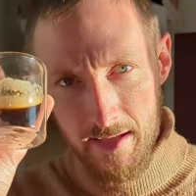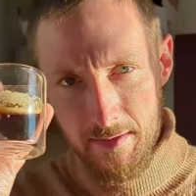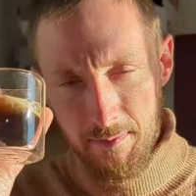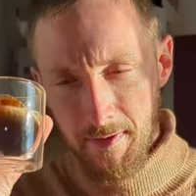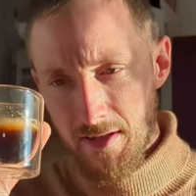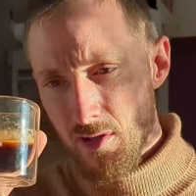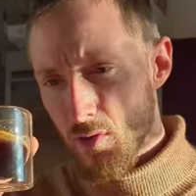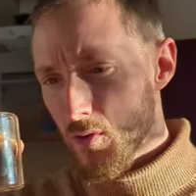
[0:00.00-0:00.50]

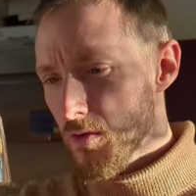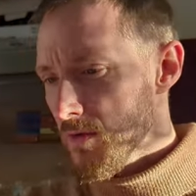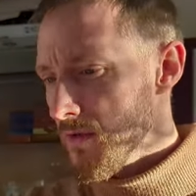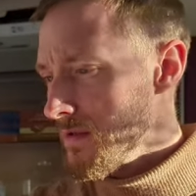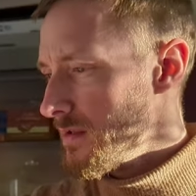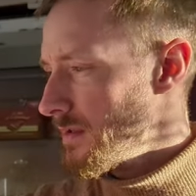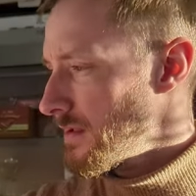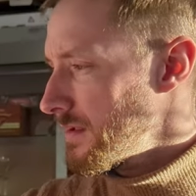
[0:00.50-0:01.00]
espresso
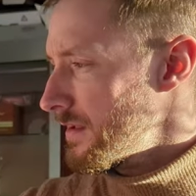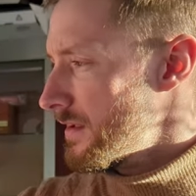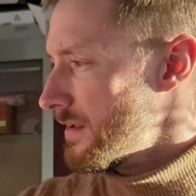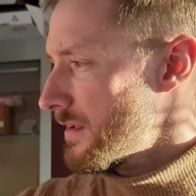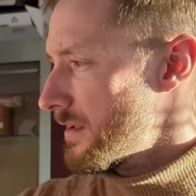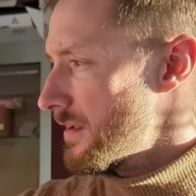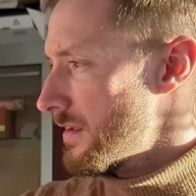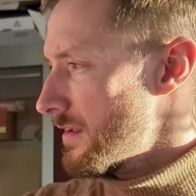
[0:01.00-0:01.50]

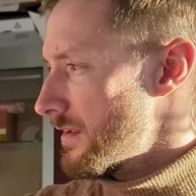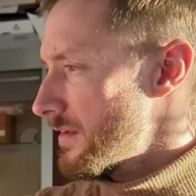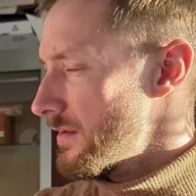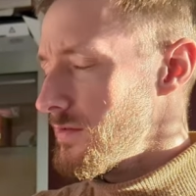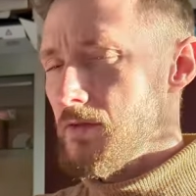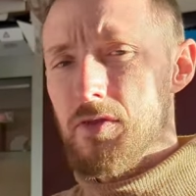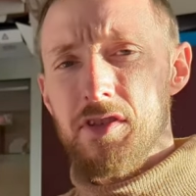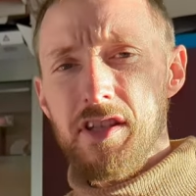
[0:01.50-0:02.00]

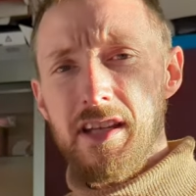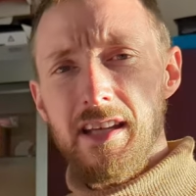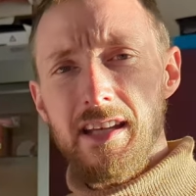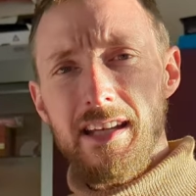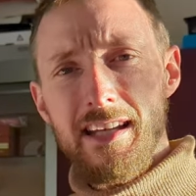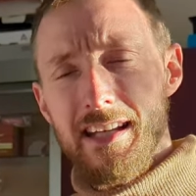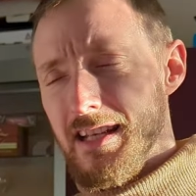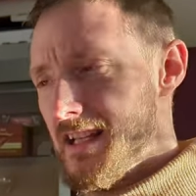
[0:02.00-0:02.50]
de
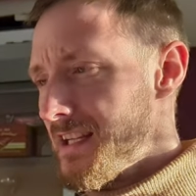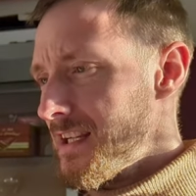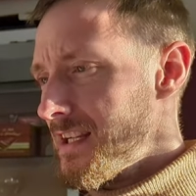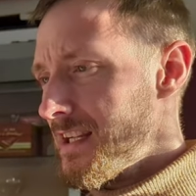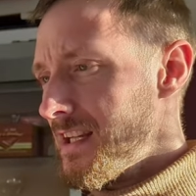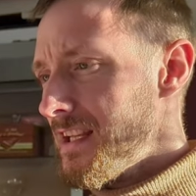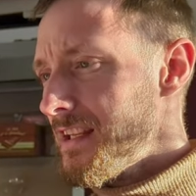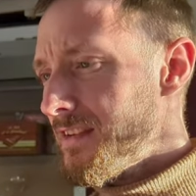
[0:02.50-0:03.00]
chez
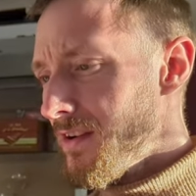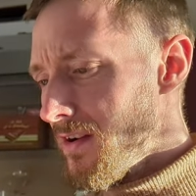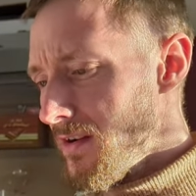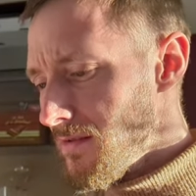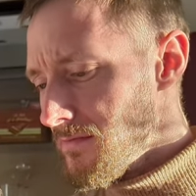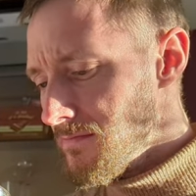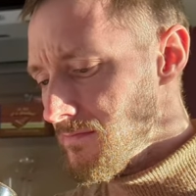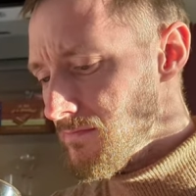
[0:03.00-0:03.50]

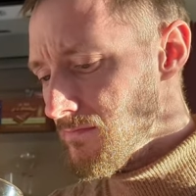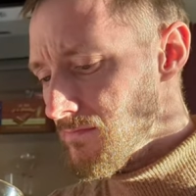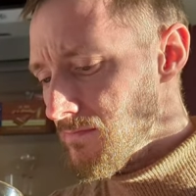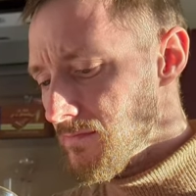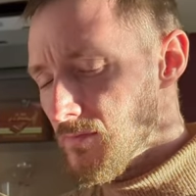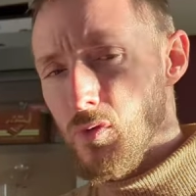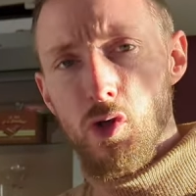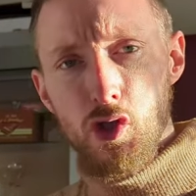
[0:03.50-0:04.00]
Lidl,
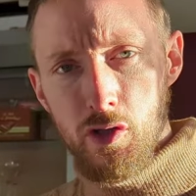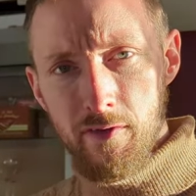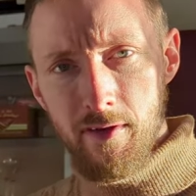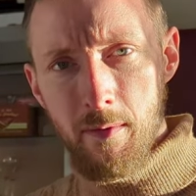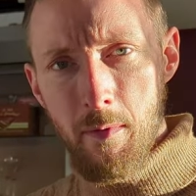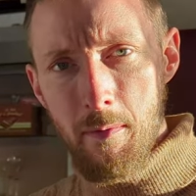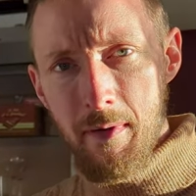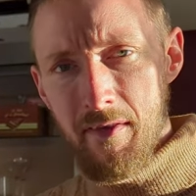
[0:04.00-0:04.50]
dont je suis
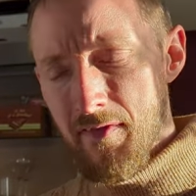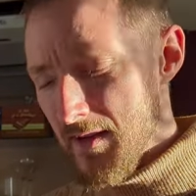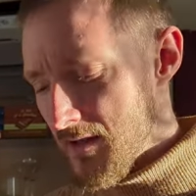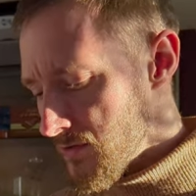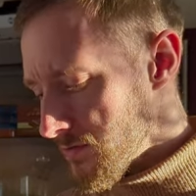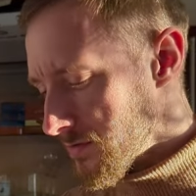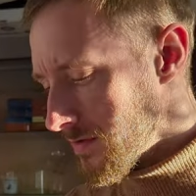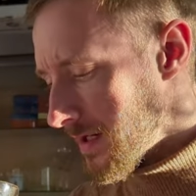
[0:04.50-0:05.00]
vraiment pas
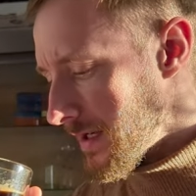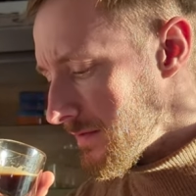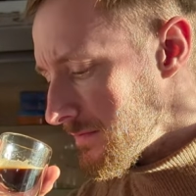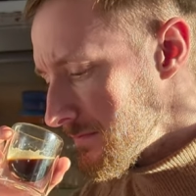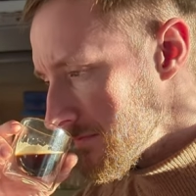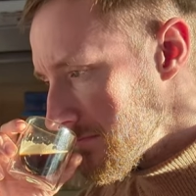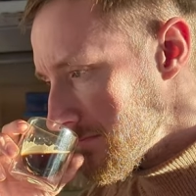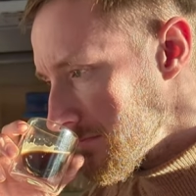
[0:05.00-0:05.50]
fan jusque là.